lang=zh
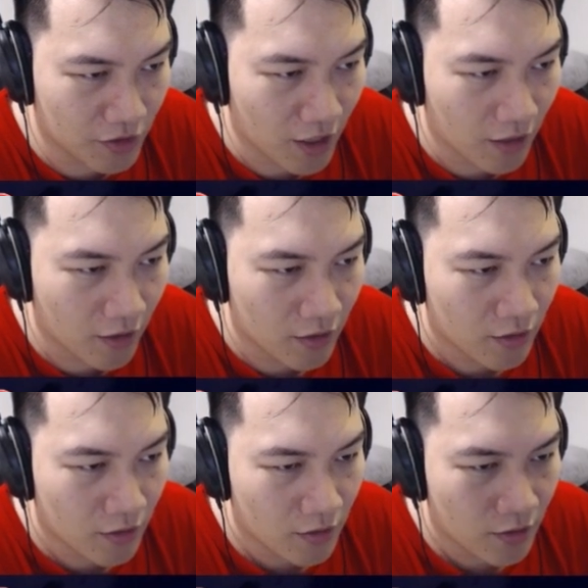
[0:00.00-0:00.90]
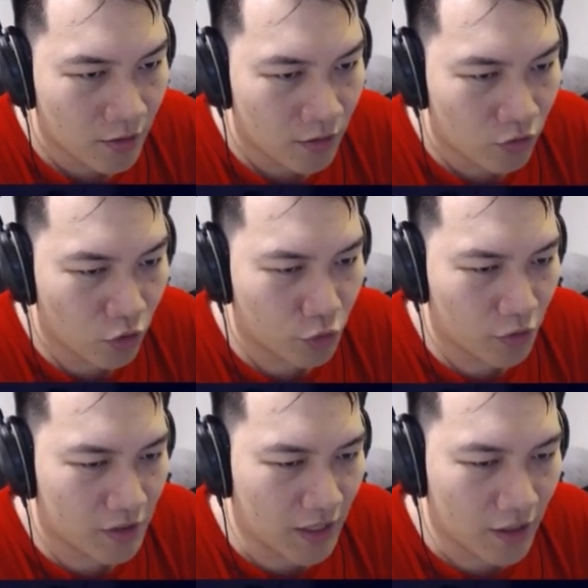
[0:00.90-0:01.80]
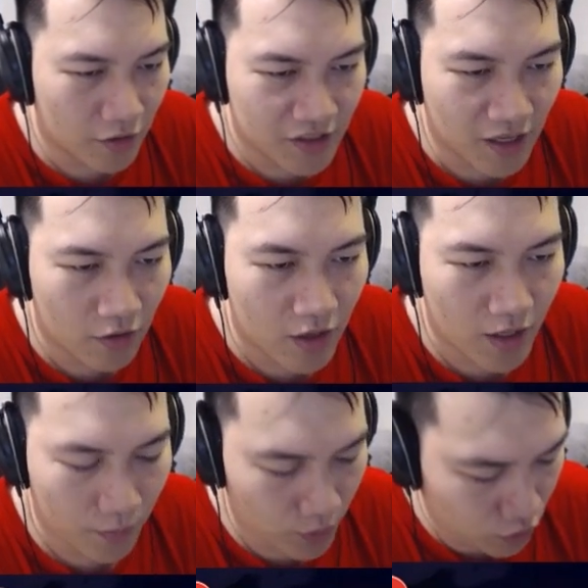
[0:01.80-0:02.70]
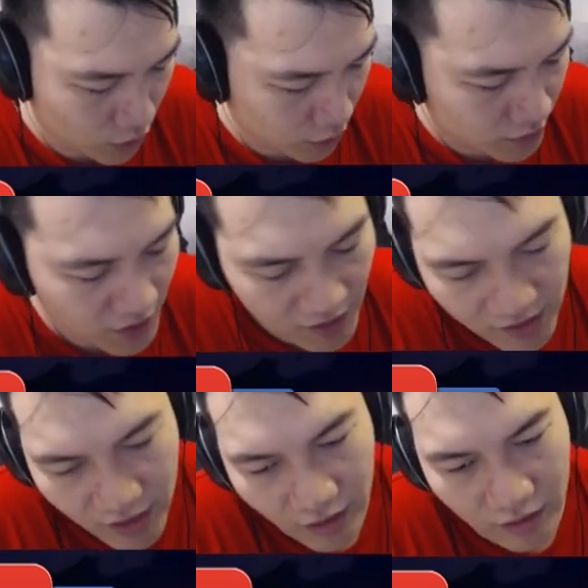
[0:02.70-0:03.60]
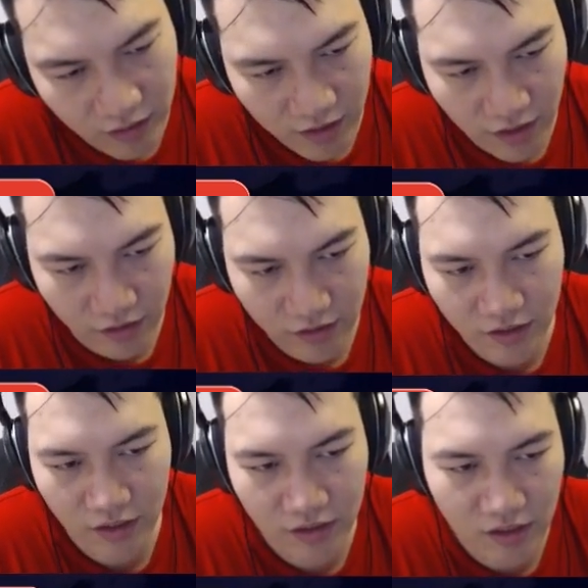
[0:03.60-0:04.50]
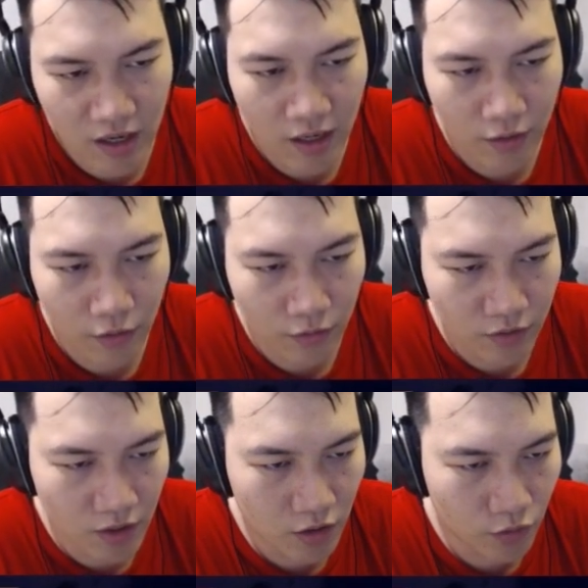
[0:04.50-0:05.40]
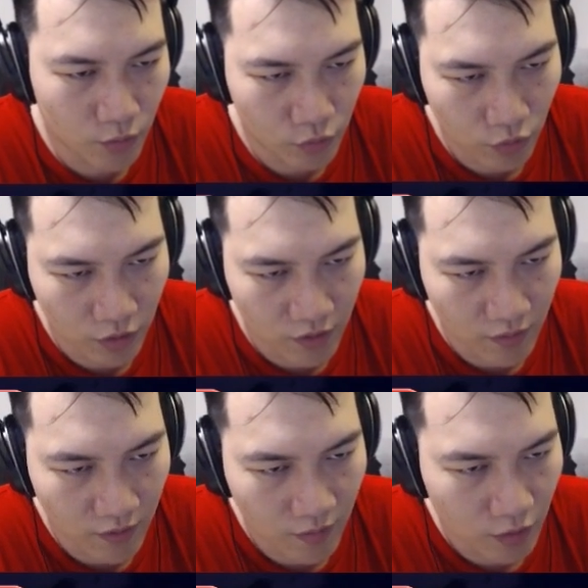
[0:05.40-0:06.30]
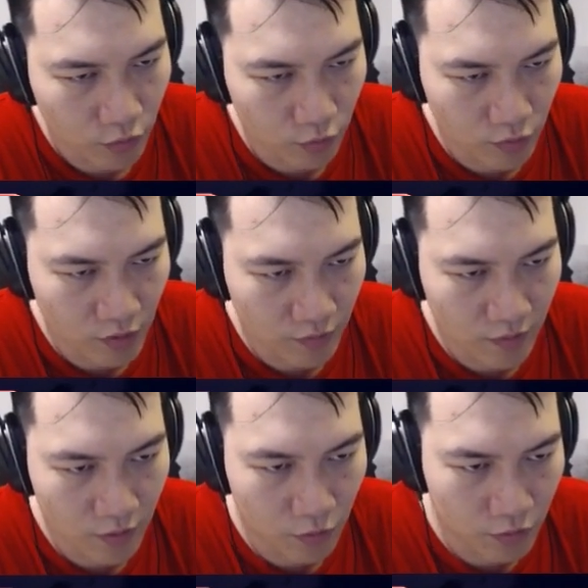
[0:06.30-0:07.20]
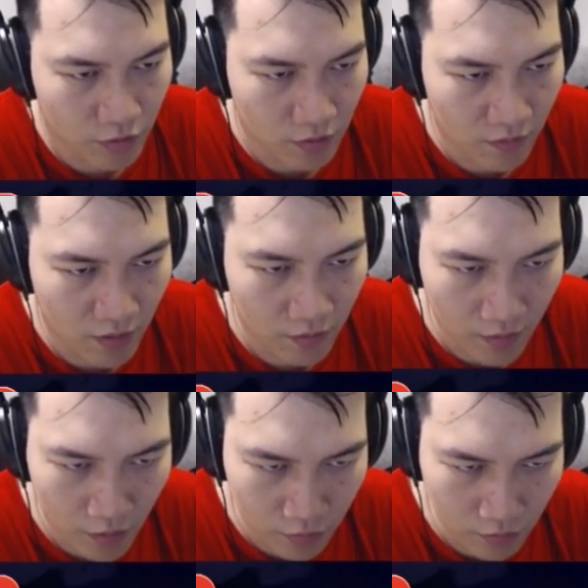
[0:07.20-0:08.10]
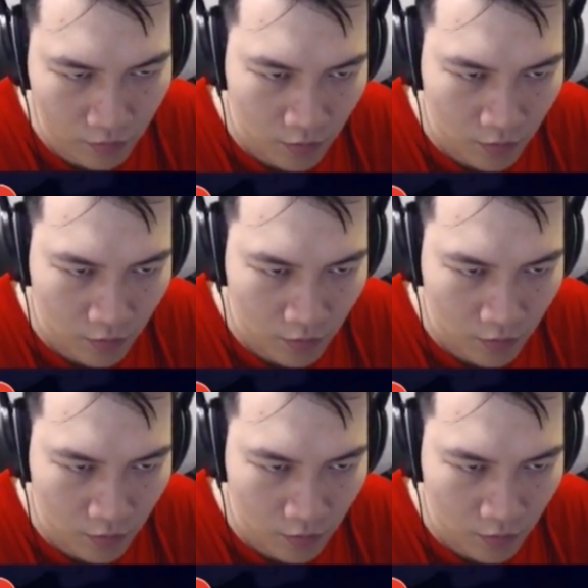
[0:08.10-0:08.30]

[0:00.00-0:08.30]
这样啦。如果说这样要强的话，他们必须要再给猎人一些其他汉东西啊，就比如说低费法术、零费或是一费的法术，